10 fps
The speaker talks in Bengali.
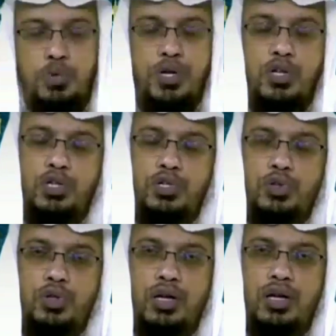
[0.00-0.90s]
সুপ্রিয় দর্শক
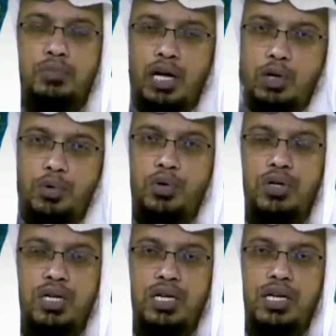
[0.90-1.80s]
শ্রোতা ভাই বোন
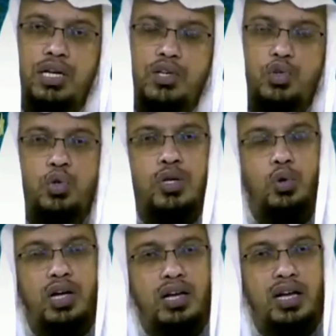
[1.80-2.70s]

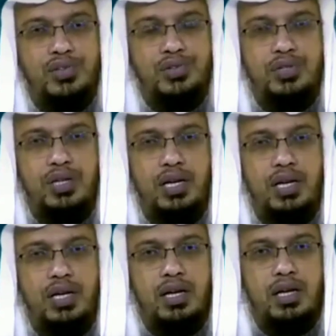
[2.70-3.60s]
সুরাতুল এখলাস
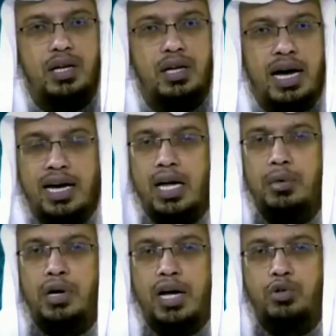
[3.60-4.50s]
আকার
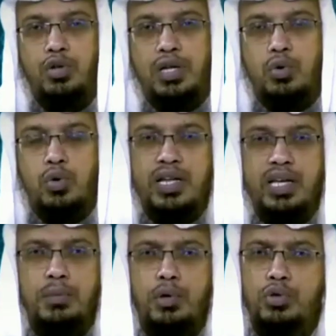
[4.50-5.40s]
এবং আয়তনে কোরআন
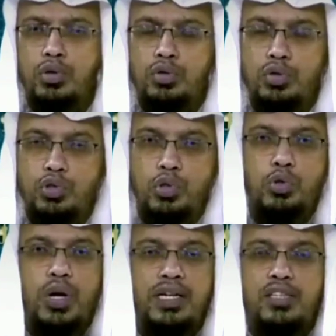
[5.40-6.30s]
কারিমের অত্যন্ত
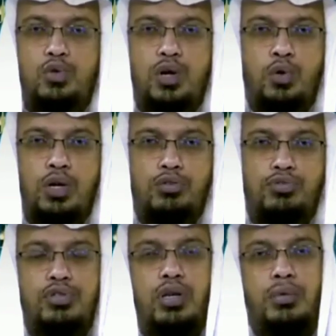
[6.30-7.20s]
ছোট একটি সুরা হলেও
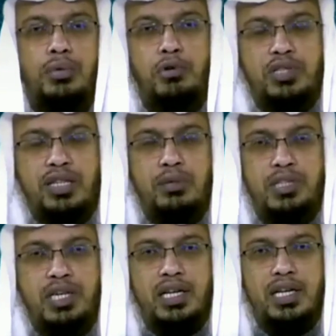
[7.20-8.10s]
ফজিলত এবং মর্যাদার
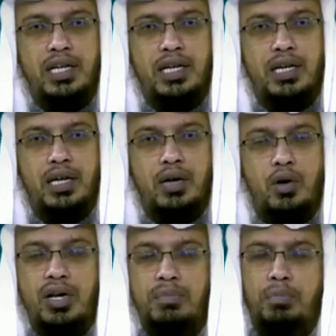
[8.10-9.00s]
বিচারে
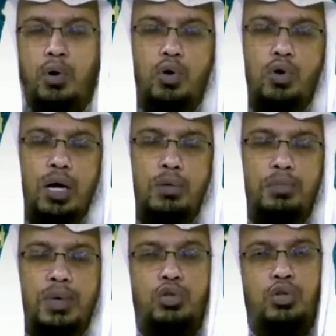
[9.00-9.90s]
অনেক বড় এবং
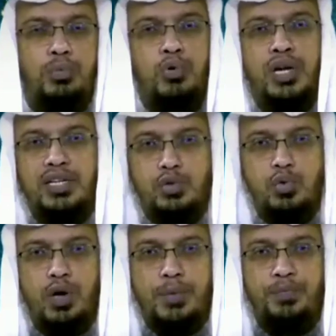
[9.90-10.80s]
মাহাত্মপূর্ণ একটি
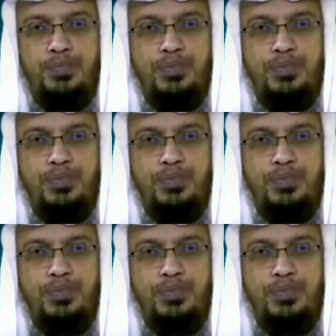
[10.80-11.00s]
সুরা